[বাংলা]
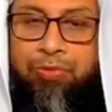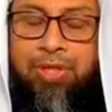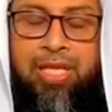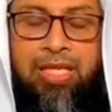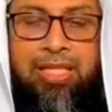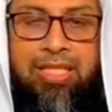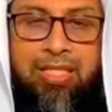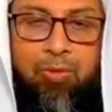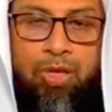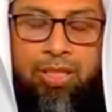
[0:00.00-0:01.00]
হুম ফি দালিকা
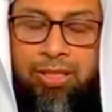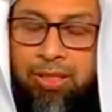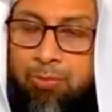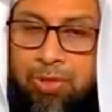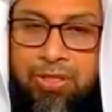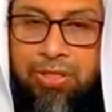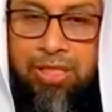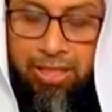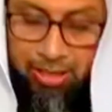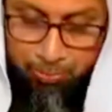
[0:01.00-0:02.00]
সেওয়া তিনি বলেছেন
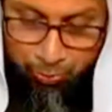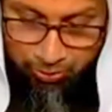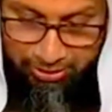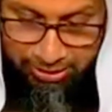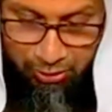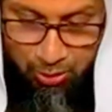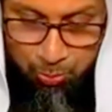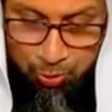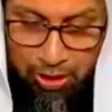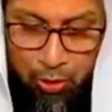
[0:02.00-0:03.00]
এরা প্রত্যেকে চার
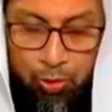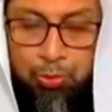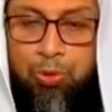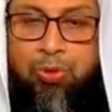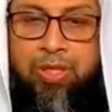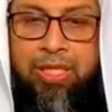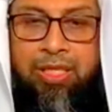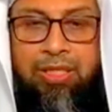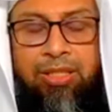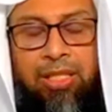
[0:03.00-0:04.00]
প্রকার লোক
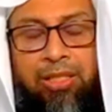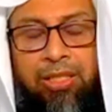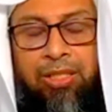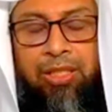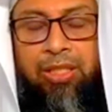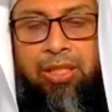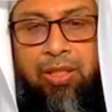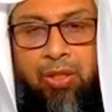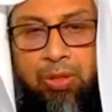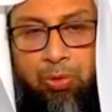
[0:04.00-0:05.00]
প্রত্যেকেই তাদের
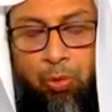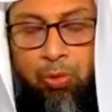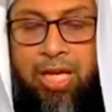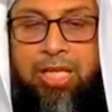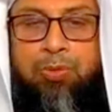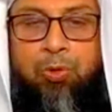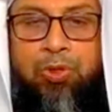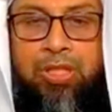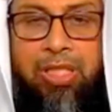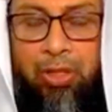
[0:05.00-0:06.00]
গোনাহের
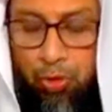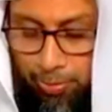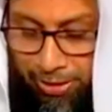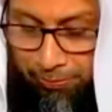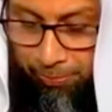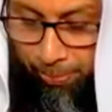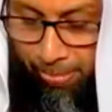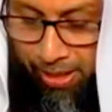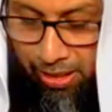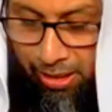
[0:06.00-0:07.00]
মধ্যে তারা সমান
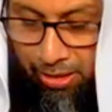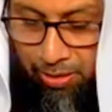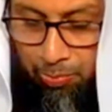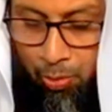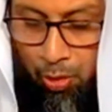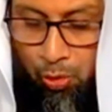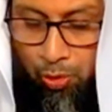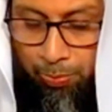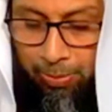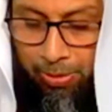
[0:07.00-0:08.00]
এই
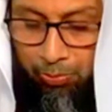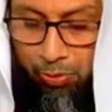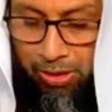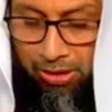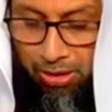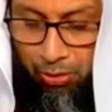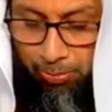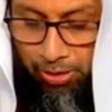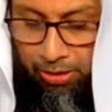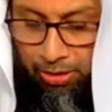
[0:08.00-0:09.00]
ভয়ঙ্কর পাপের মধ্যে তারা
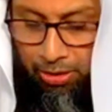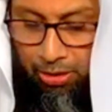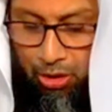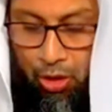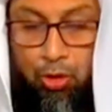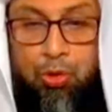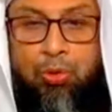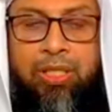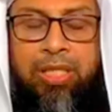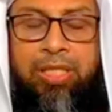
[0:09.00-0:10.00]
সমান
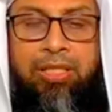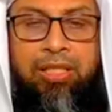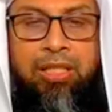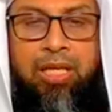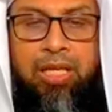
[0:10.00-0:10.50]
সুতরাং